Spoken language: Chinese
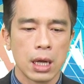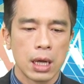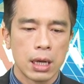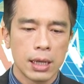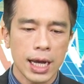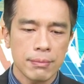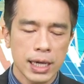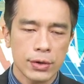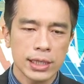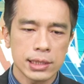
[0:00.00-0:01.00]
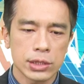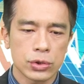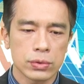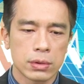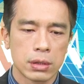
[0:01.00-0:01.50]
来，美元指
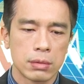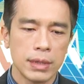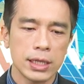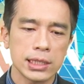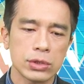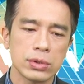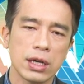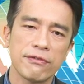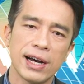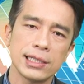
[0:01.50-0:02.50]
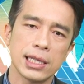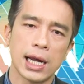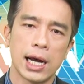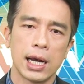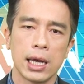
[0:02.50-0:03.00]
数，美元指数你会发现
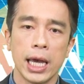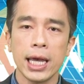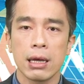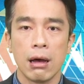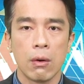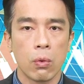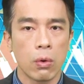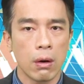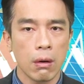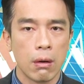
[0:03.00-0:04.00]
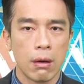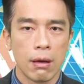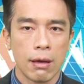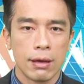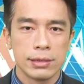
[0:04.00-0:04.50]
啊，哎。哦，
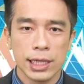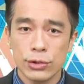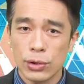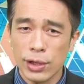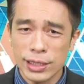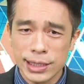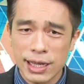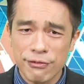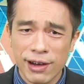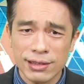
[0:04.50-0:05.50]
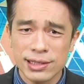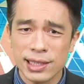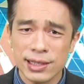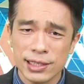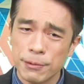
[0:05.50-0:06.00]
人多的地方
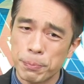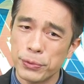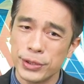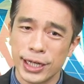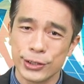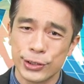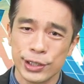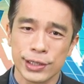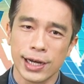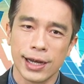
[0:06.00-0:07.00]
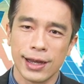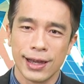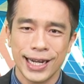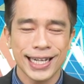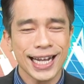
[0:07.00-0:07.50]
真的是不能去。哎，
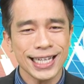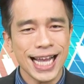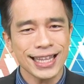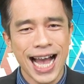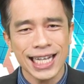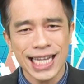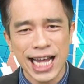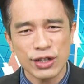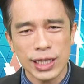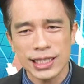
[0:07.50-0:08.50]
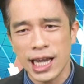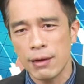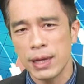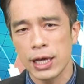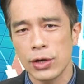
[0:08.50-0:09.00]
你看一下，大家都在
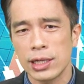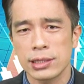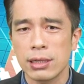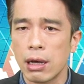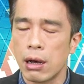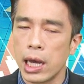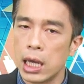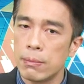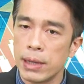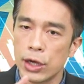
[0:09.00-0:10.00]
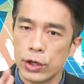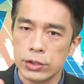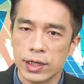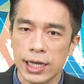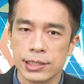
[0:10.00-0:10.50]
抢美元的时候，哎，美元
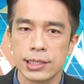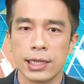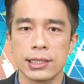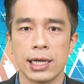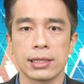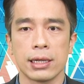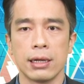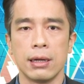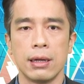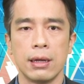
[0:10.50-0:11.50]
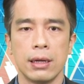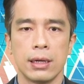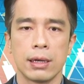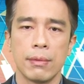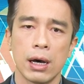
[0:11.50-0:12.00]
就开始向下跌了，
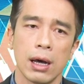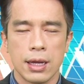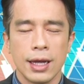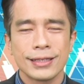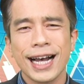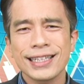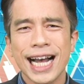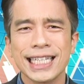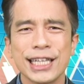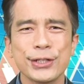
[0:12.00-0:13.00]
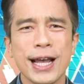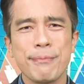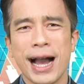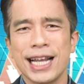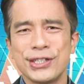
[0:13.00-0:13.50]
有没有？当大家都在
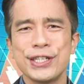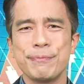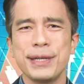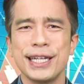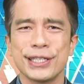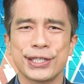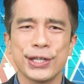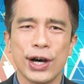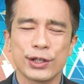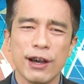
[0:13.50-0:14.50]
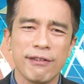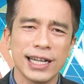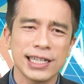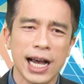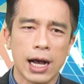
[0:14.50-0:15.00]
买日币的时候，你会
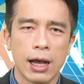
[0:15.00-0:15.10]
发现啊，